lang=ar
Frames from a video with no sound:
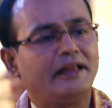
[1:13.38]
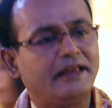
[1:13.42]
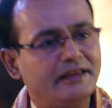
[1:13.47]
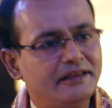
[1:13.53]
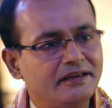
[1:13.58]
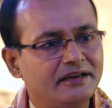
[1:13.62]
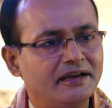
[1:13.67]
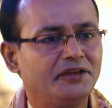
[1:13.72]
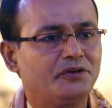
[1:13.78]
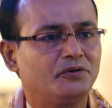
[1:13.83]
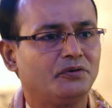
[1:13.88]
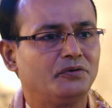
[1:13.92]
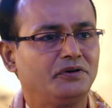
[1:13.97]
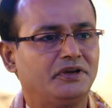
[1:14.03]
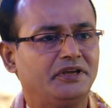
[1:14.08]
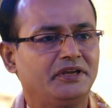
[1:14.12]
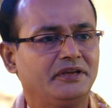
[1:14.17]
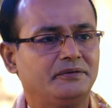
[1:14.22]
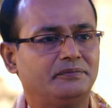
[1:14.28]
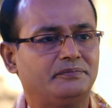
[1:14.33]
اكيد ما
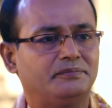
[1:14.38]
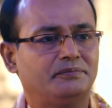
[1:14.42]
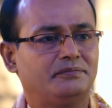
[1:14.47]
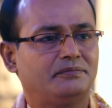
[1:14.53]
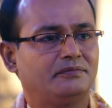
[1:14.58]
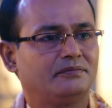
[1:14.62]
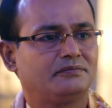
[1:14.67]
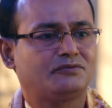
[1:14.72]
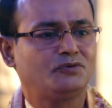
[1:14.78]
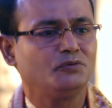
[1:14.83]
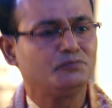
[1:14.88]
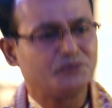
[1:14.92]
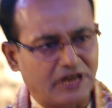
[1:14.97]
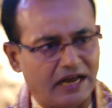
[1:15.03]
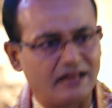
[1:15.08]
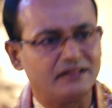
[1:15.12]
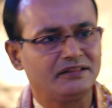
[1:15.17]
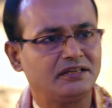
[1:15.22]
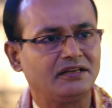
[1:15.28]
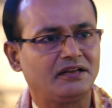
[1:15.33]
راحوا على البيت
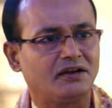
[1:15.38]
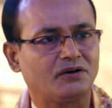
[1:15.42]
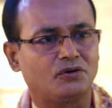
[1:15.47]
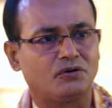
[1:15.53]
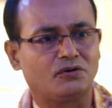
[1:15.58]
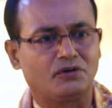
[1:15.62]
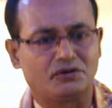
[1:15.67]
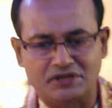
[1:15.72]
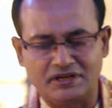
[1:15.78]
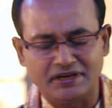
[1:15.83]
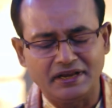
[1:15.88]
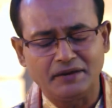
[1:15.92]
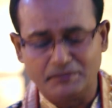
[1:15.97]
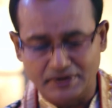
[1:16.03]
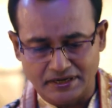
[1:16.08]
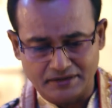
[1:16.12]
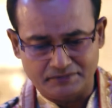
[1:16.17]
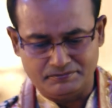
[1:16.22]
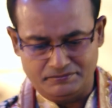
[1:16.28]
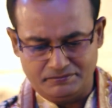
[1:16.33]
طولي بالك شوي
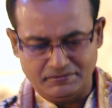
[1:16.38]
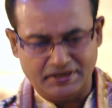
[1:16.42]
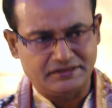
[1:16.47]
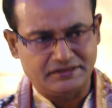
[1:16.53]
كوشاليا انا رح